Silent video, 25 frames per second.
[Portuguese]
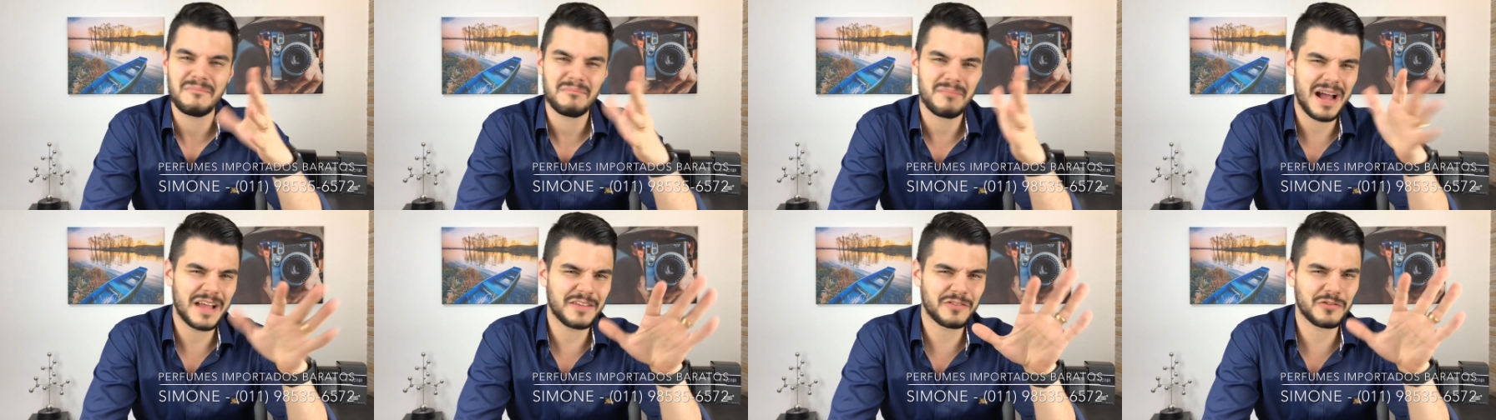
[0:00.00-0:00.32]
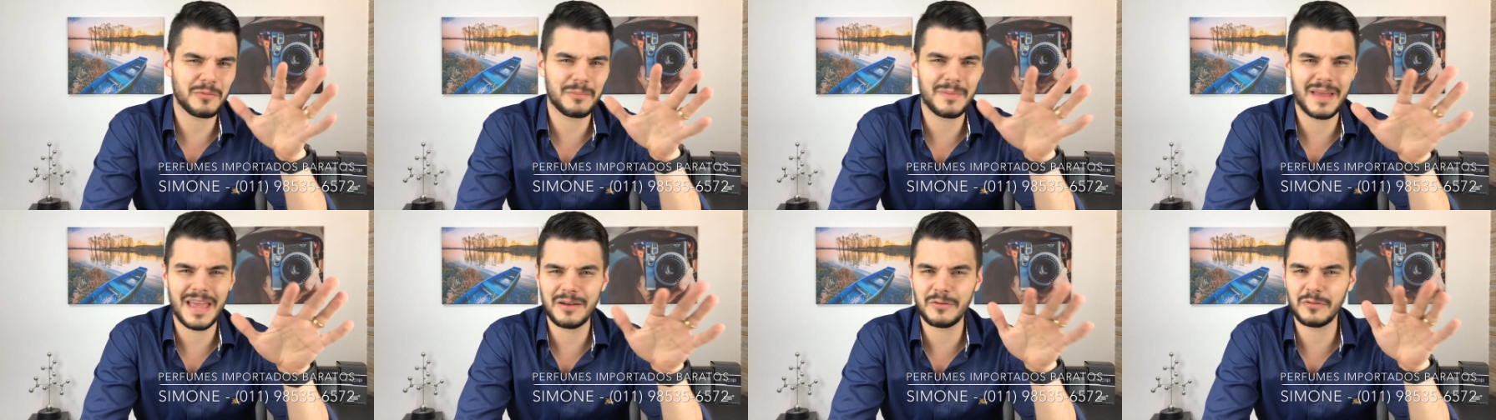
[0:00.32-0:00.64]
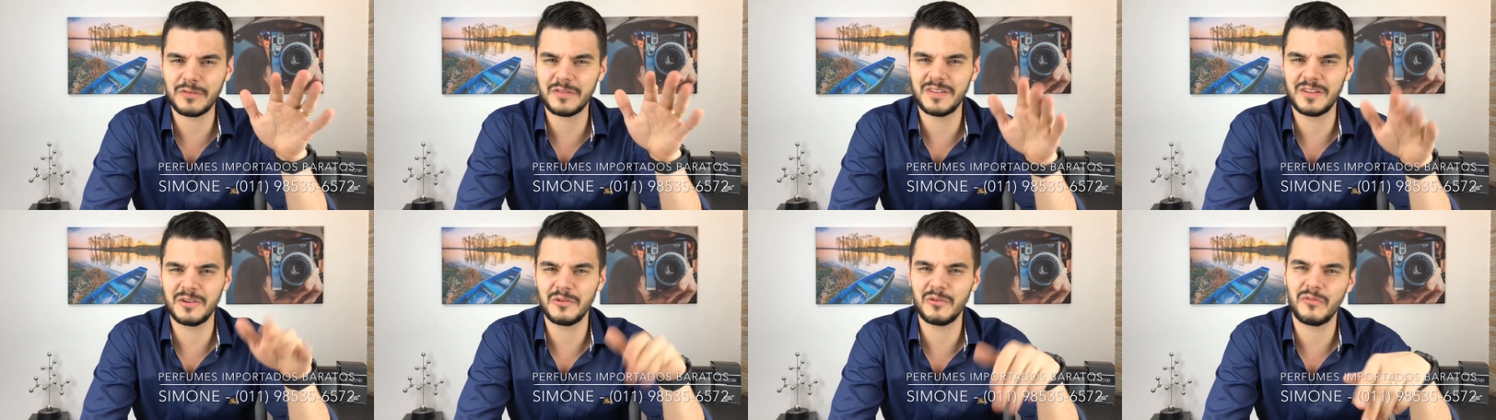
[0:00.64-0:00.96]
mais ou
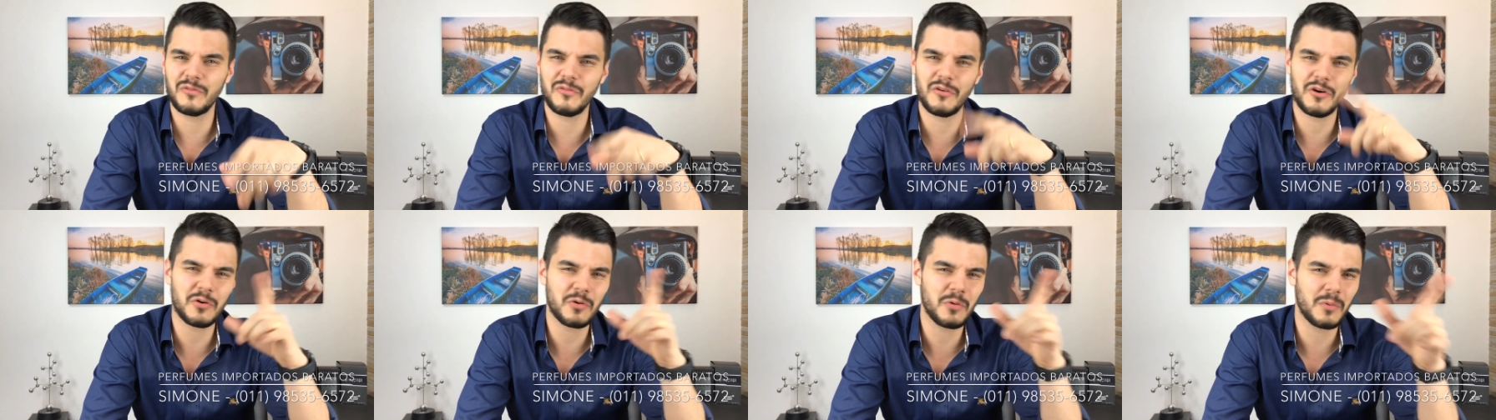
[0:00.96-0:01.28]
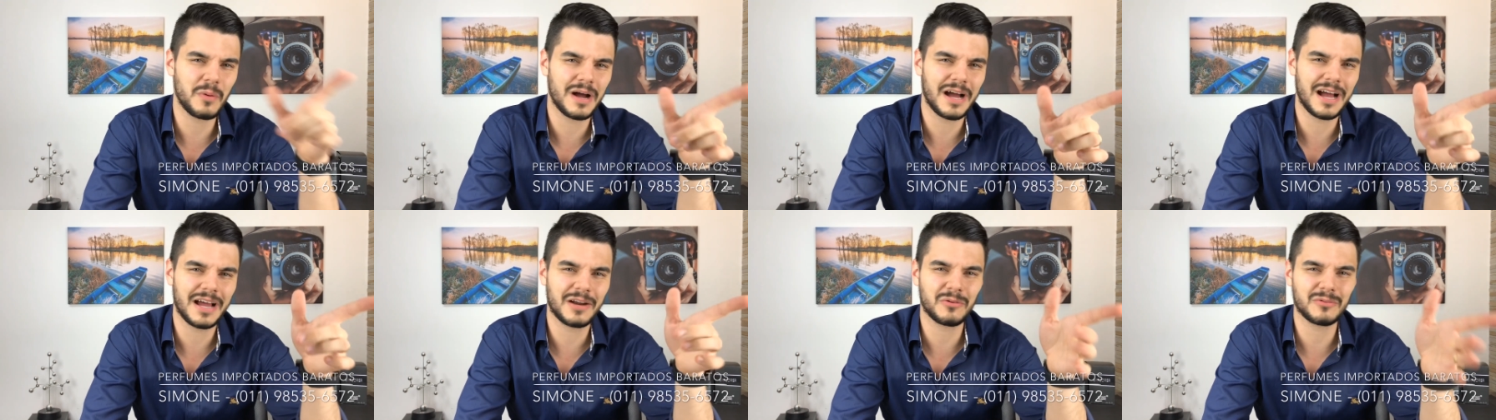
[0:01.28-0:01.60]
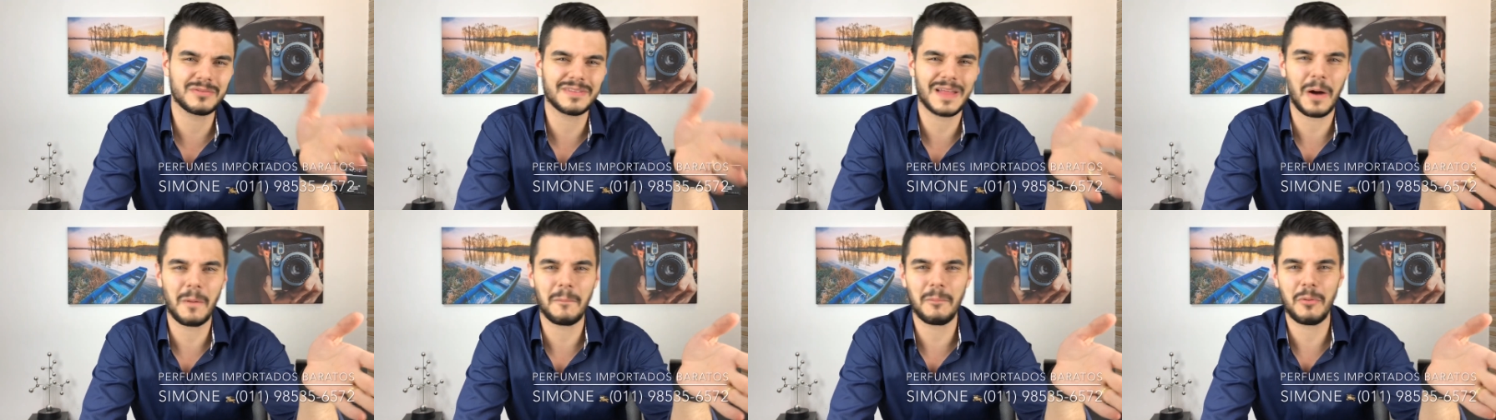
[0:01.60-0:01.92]
menos, se não for um
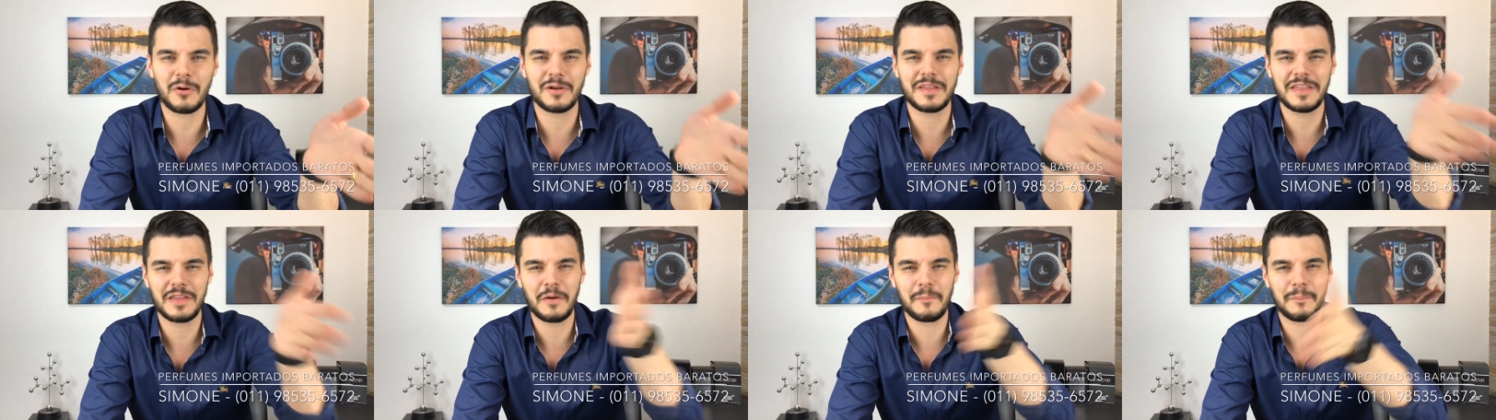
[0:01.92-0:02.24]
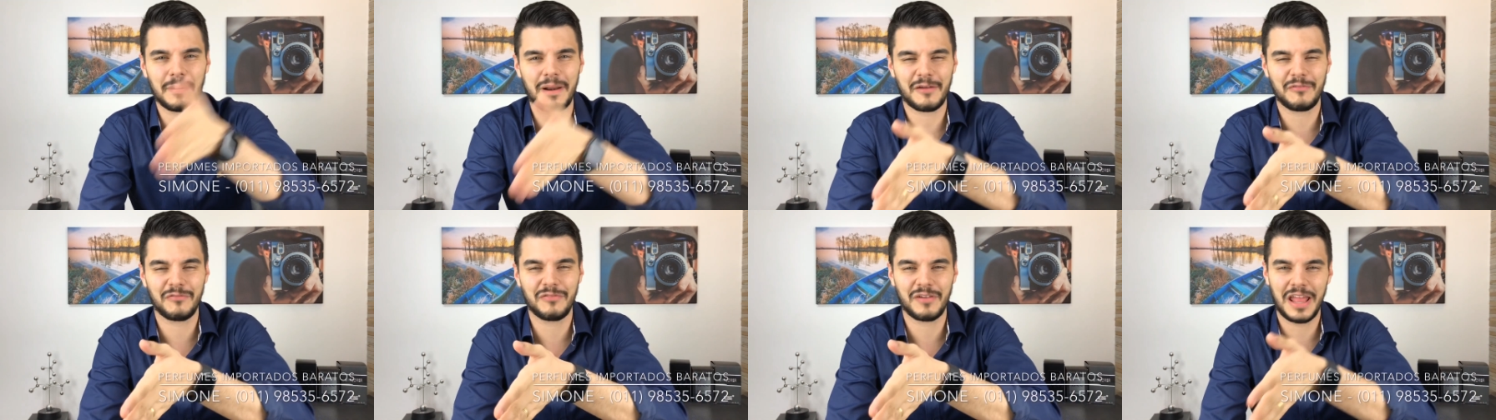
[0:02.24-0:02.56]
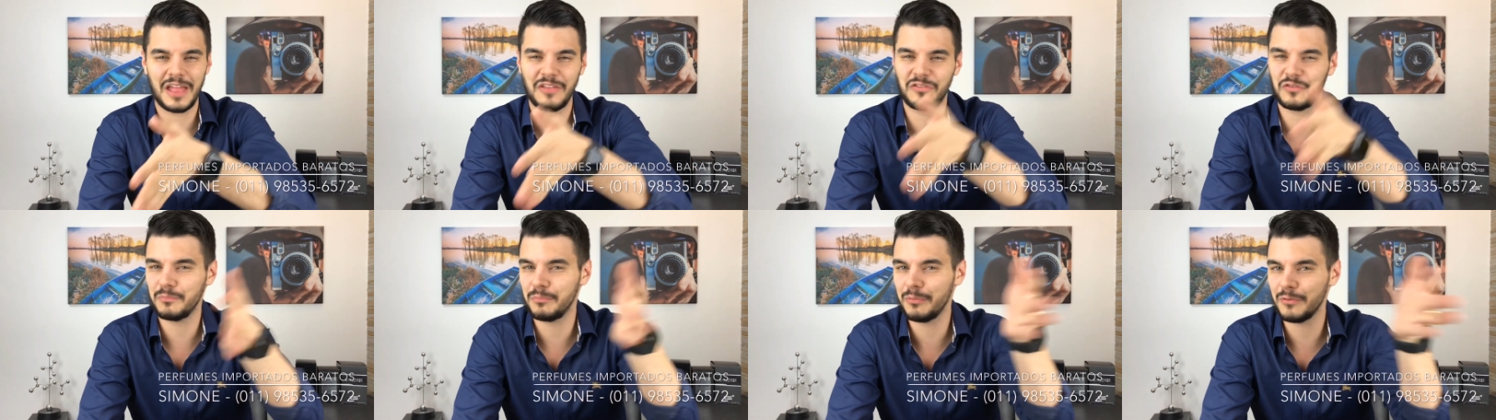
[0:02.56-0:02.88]
ano, tá um pouquinho para
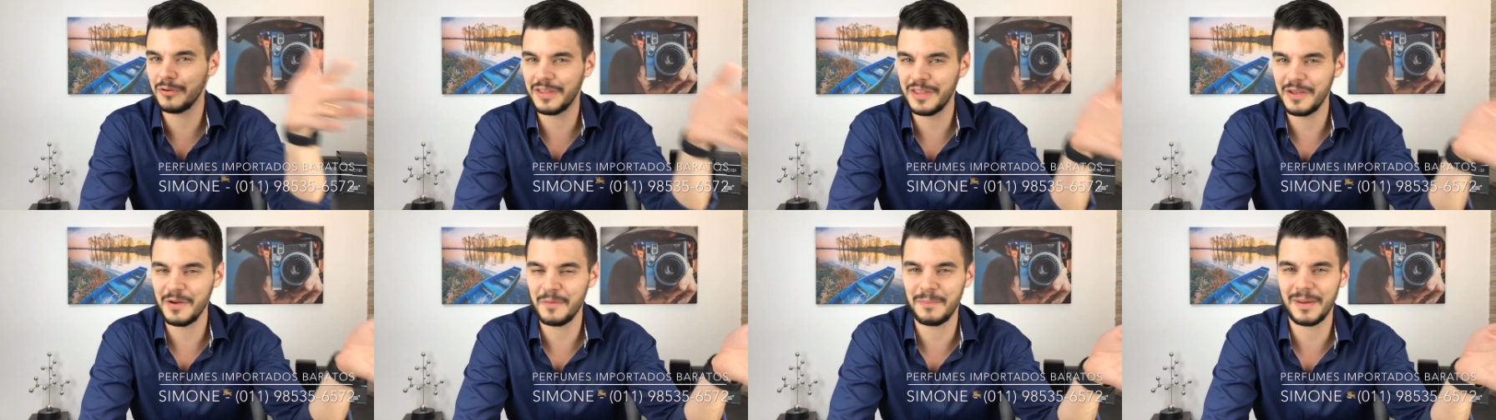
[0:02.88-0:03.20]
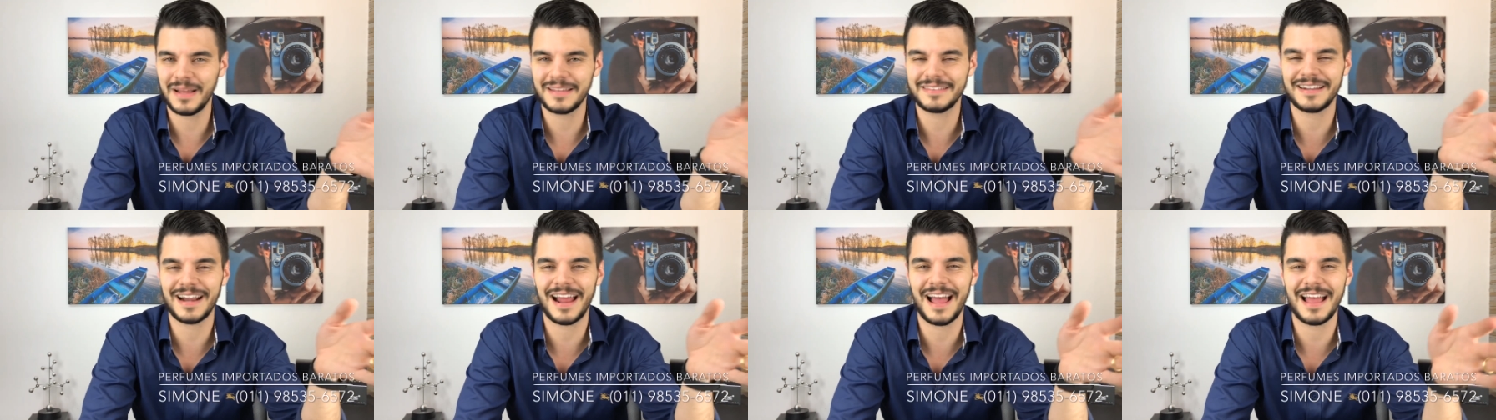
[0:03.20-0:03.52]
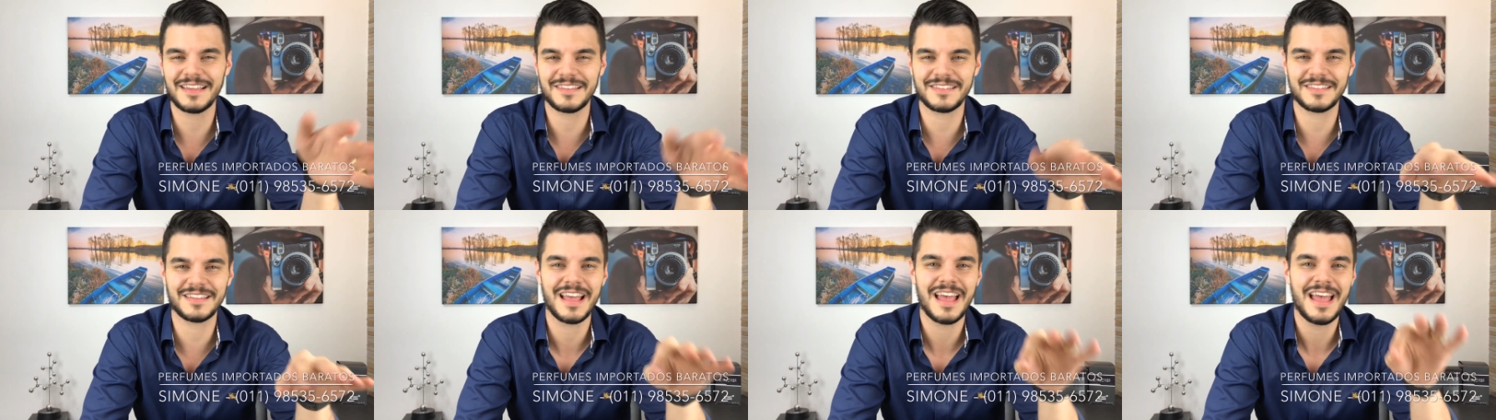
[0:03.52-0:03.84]
frente, um pouquinho para
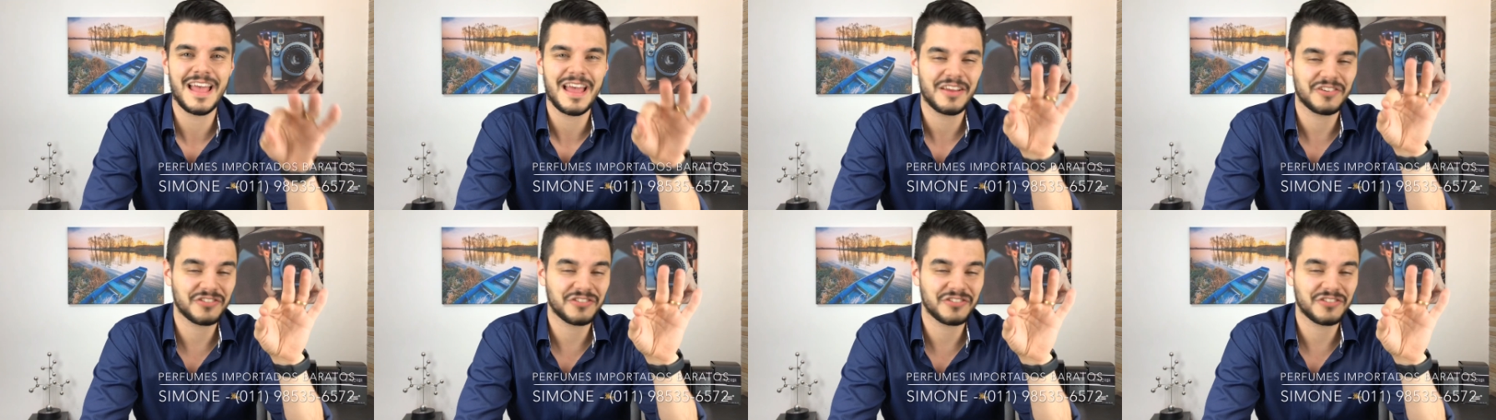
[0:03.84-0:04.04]
trás,